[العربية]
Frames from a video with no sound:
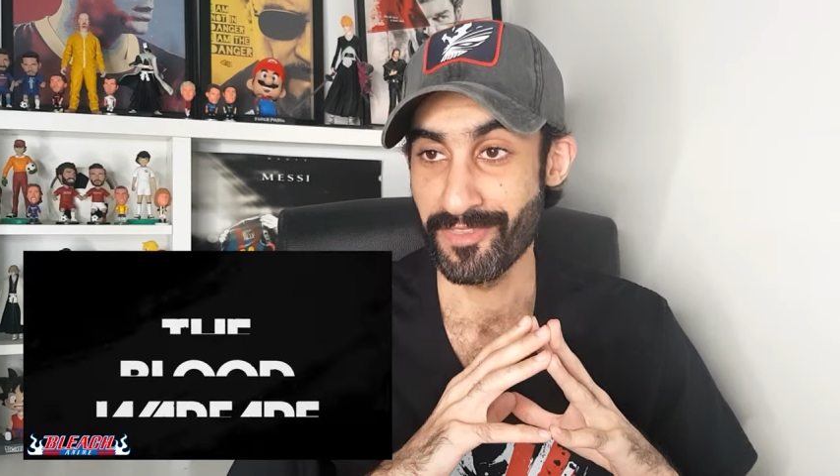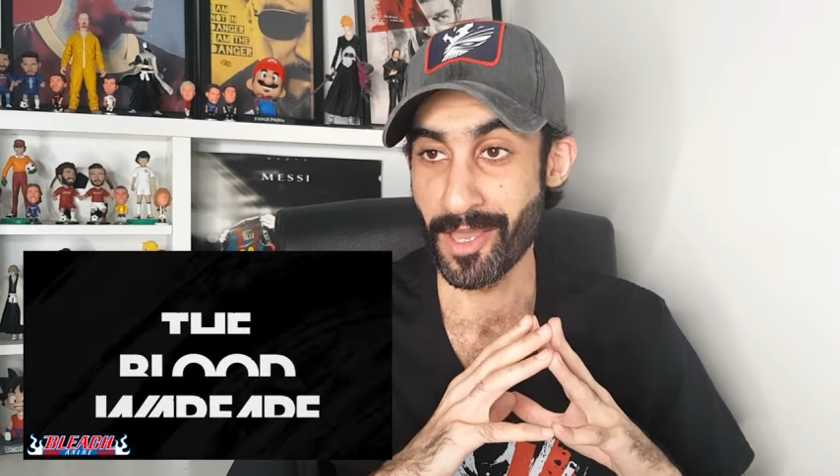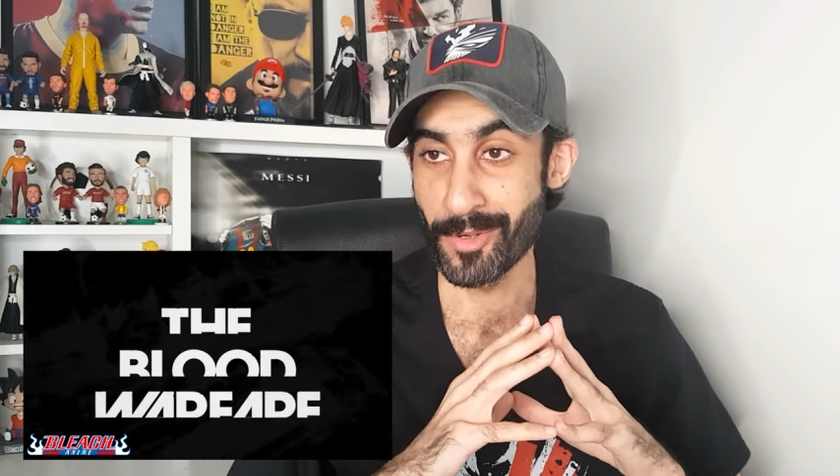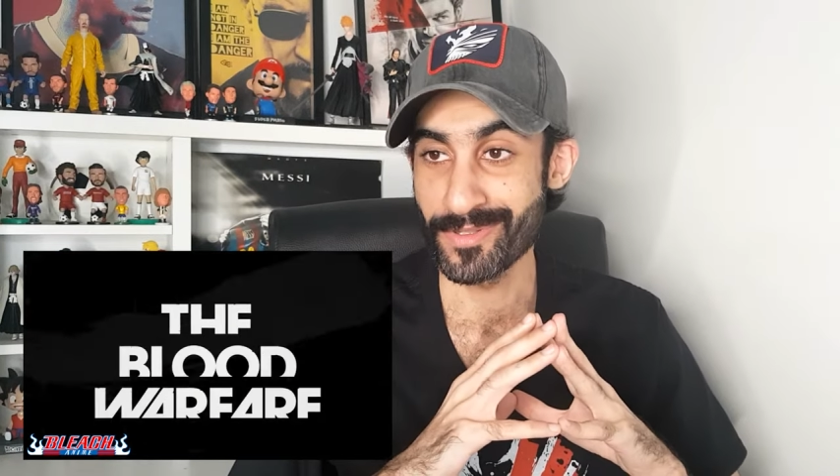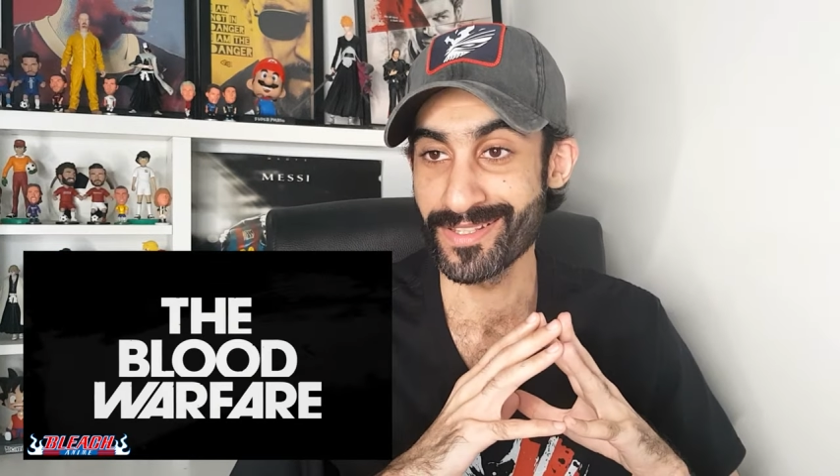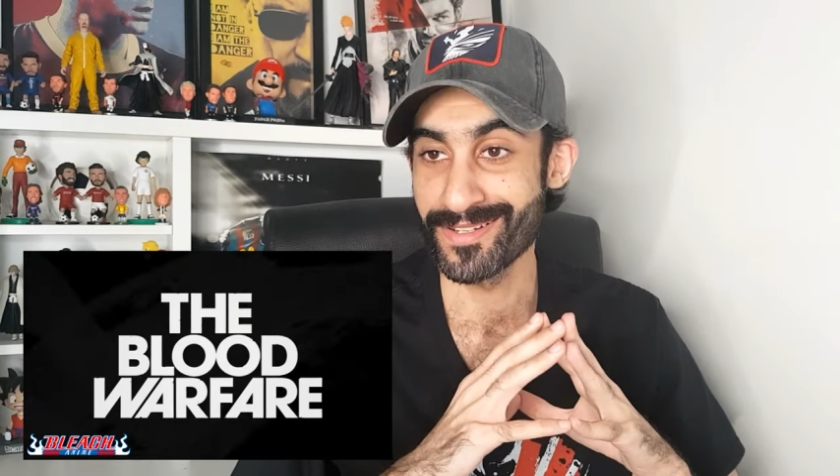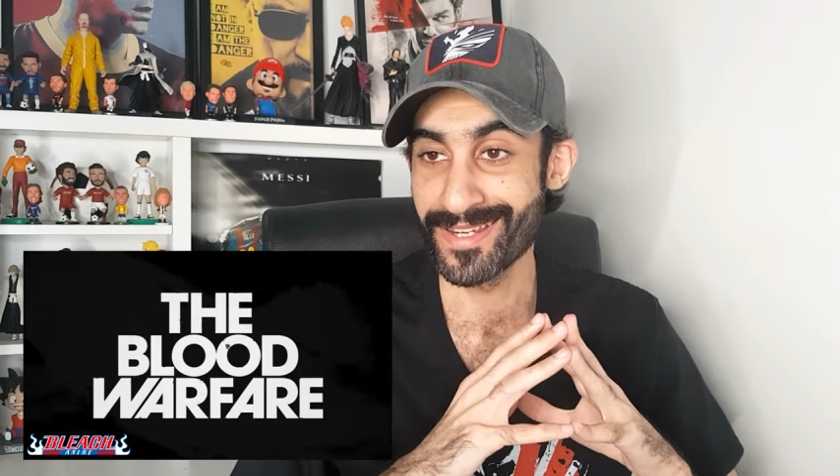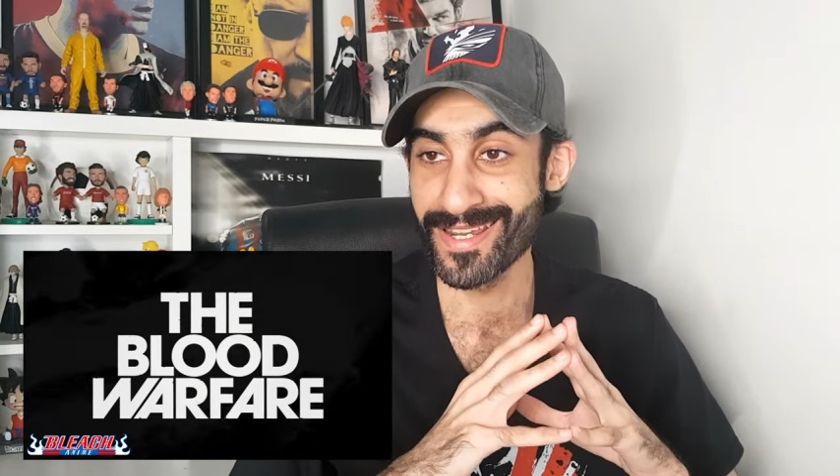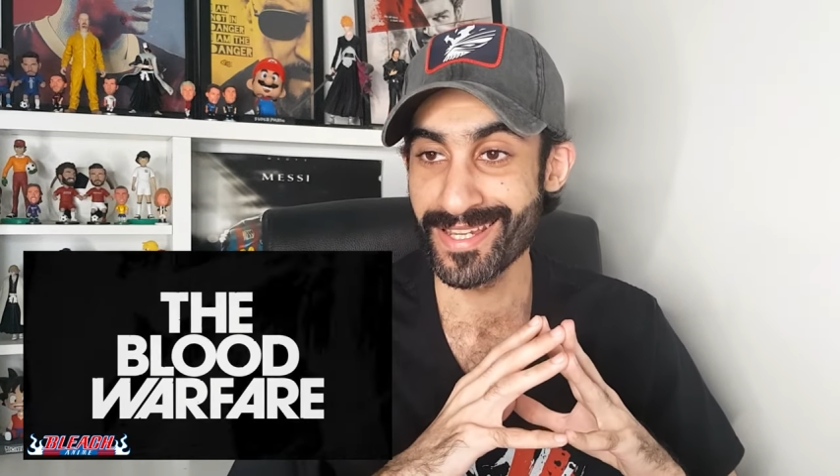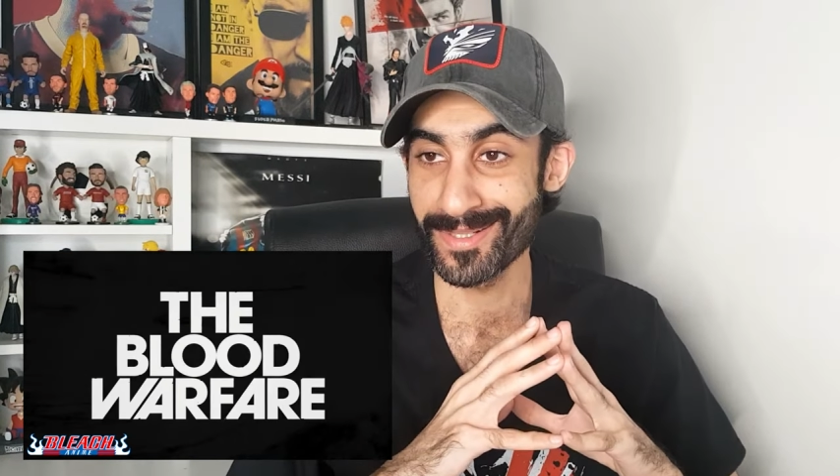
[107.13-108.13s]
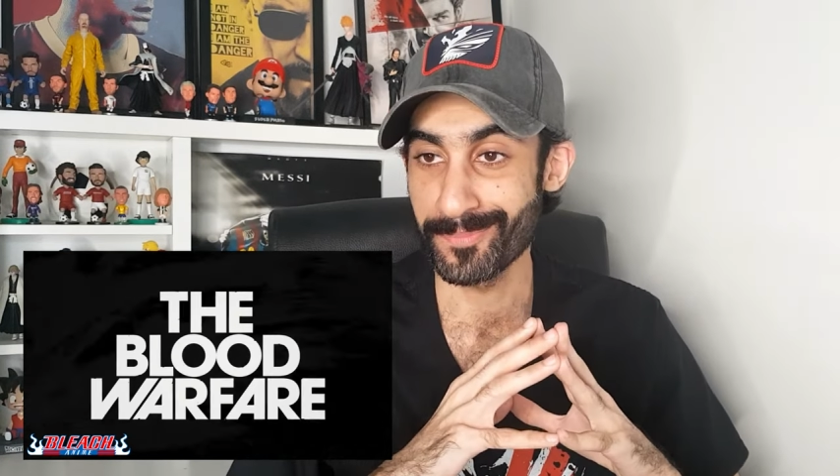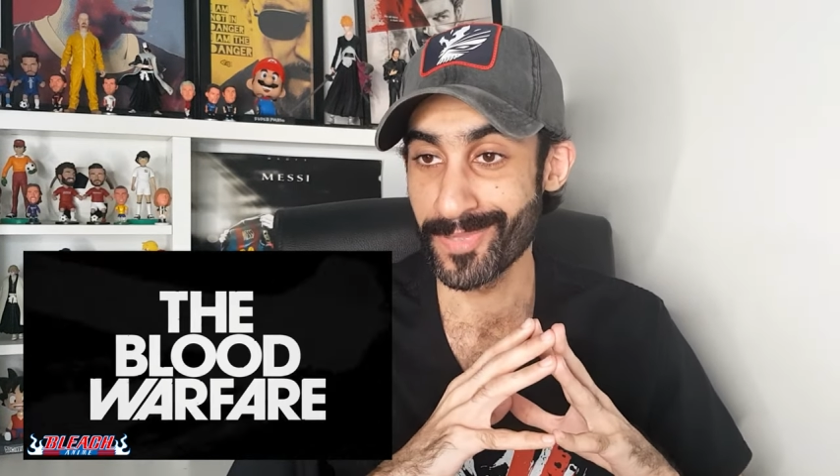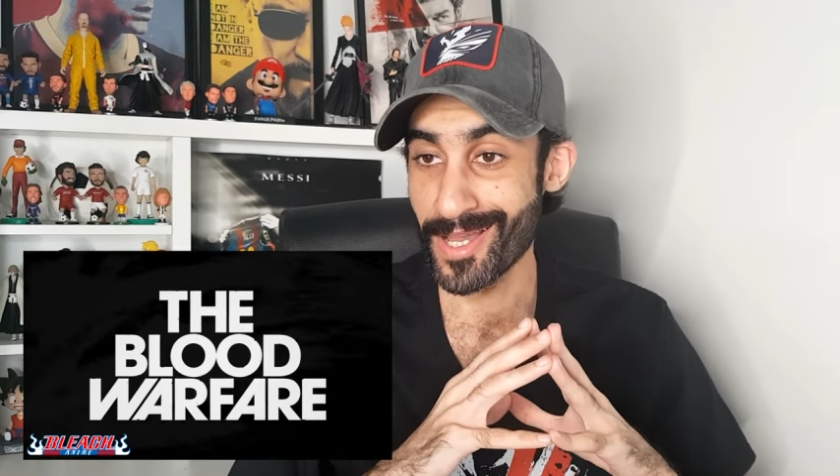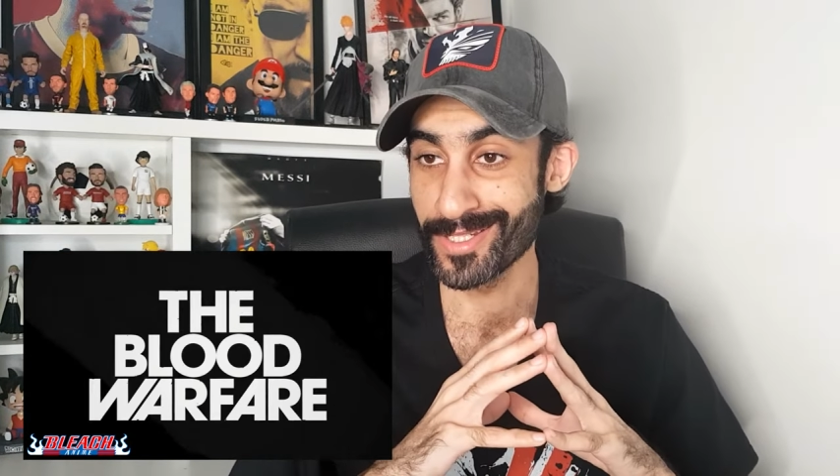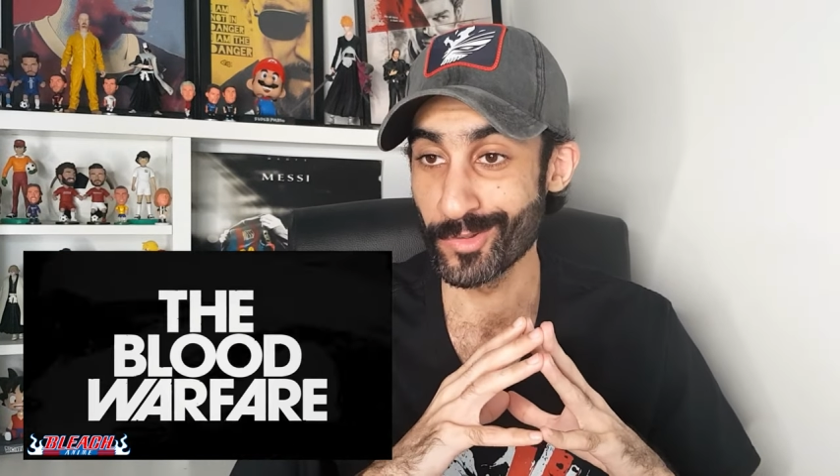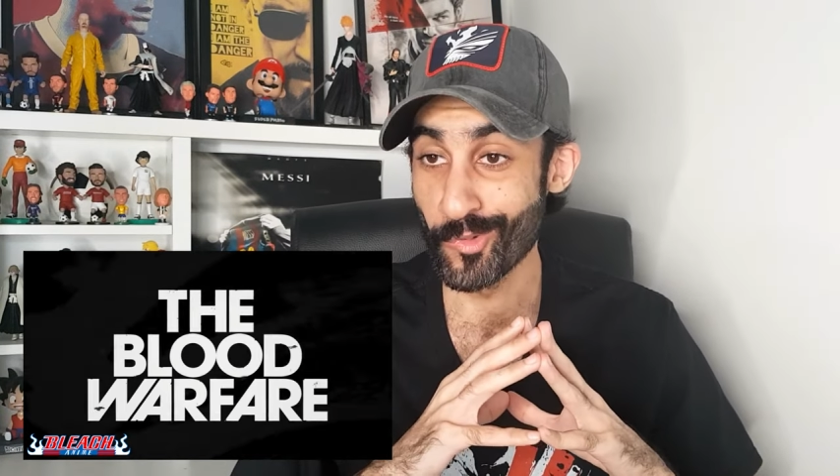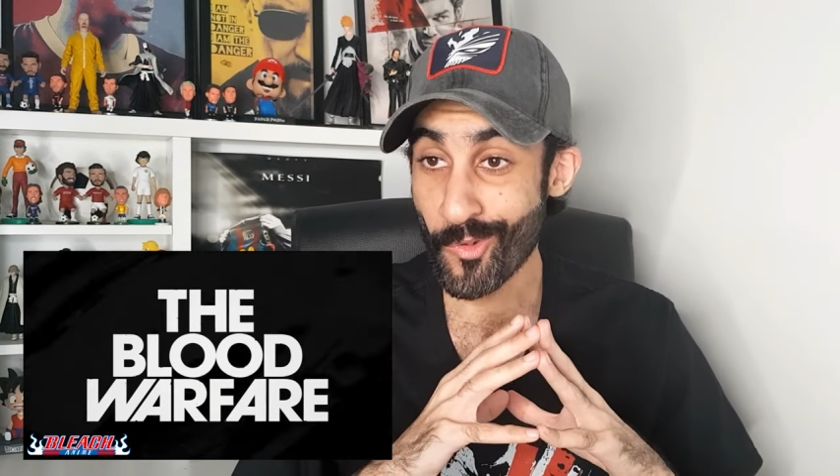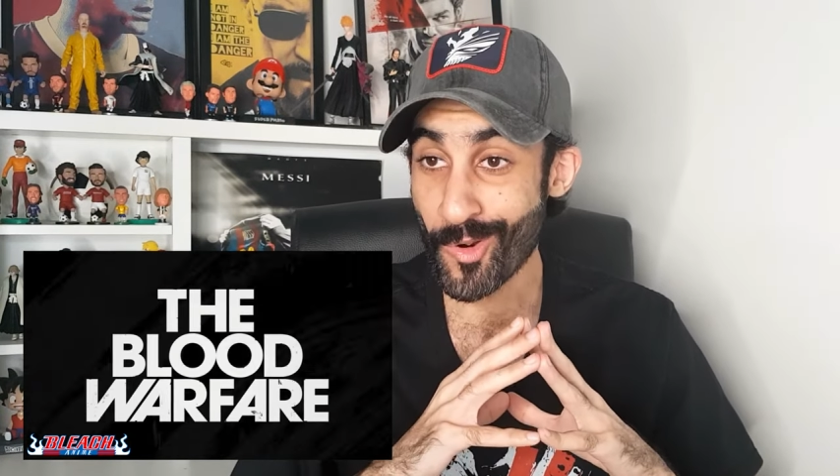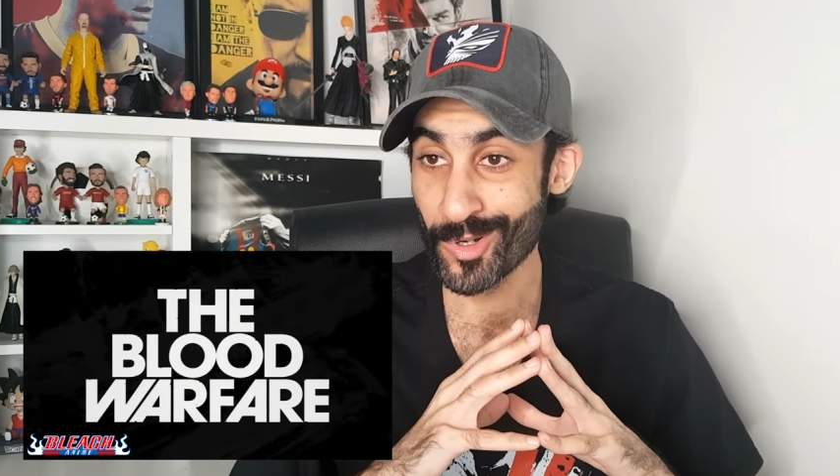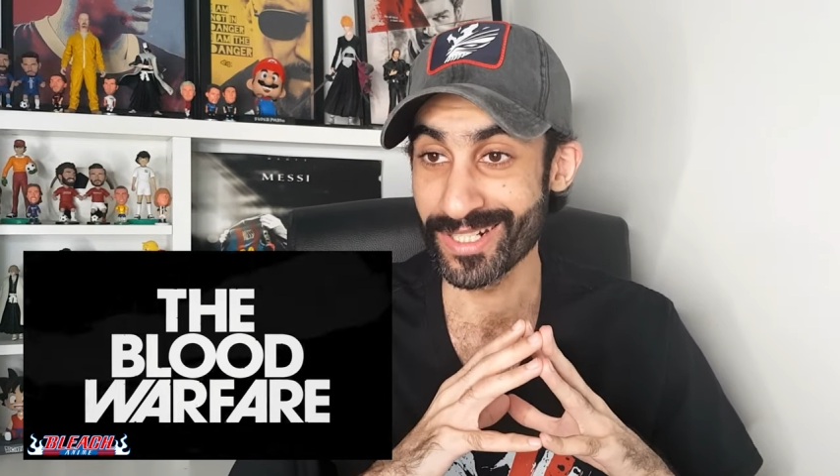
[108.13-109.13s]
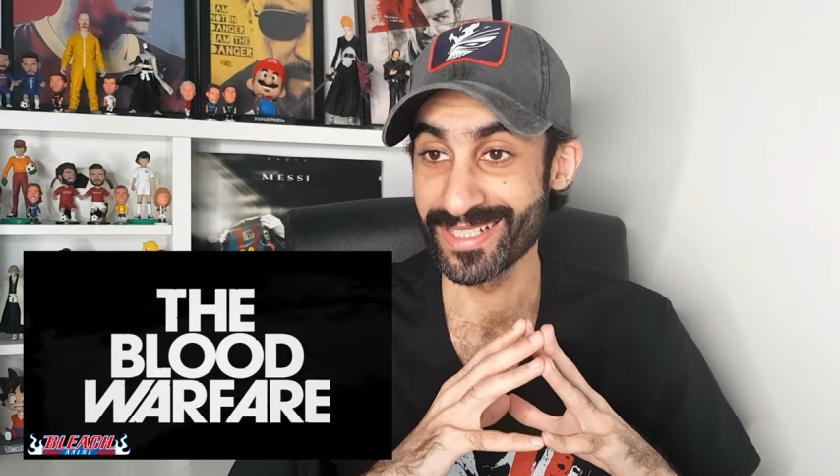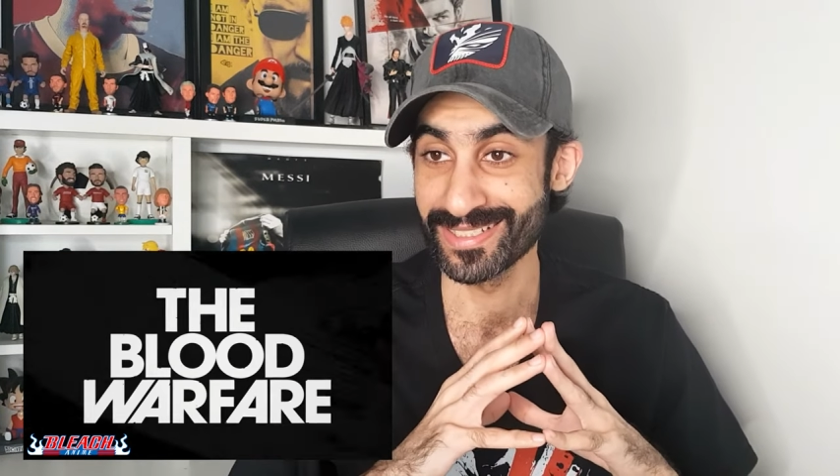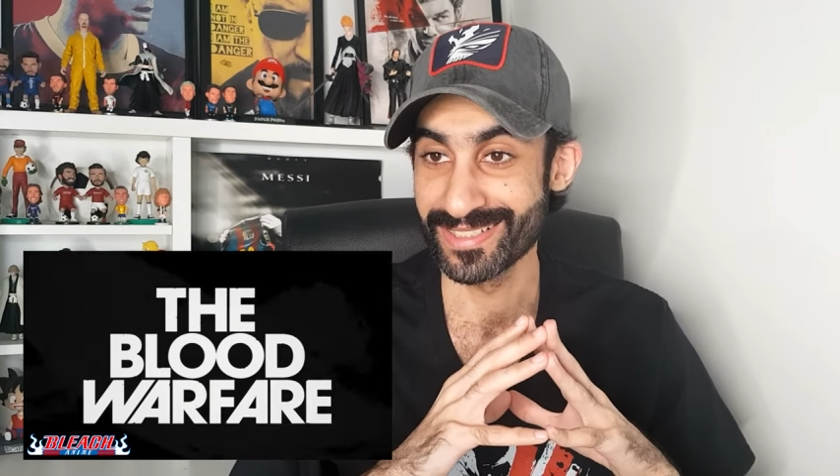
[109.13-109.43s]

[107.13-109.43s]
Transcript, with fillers: thousand year blood war